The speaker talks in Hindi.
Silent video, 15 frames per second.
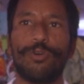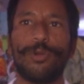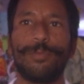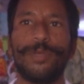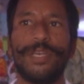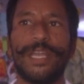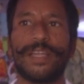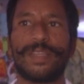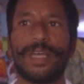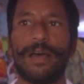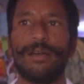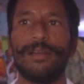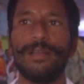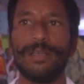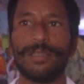कोई भी
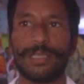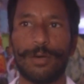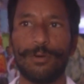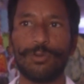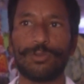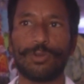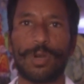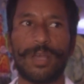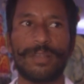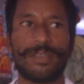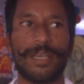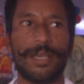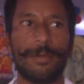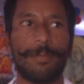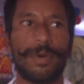नेता तो वो तोरा
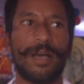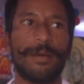से